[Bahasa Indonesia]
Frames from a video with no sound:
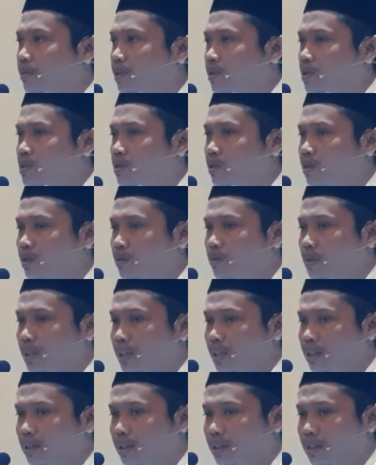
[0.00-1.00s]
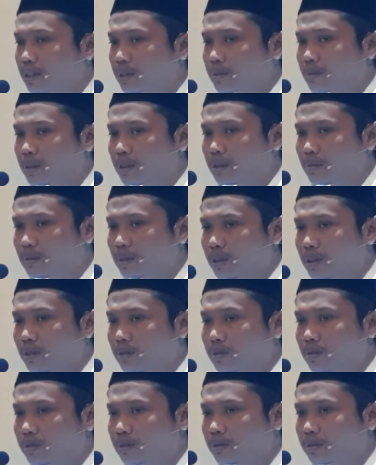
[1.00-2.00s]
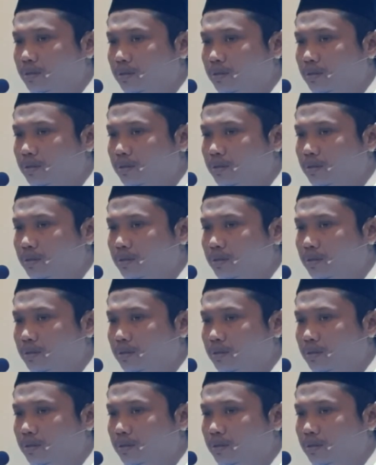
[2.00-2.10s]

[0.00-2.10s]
Rasulullah berkata kepada beliau,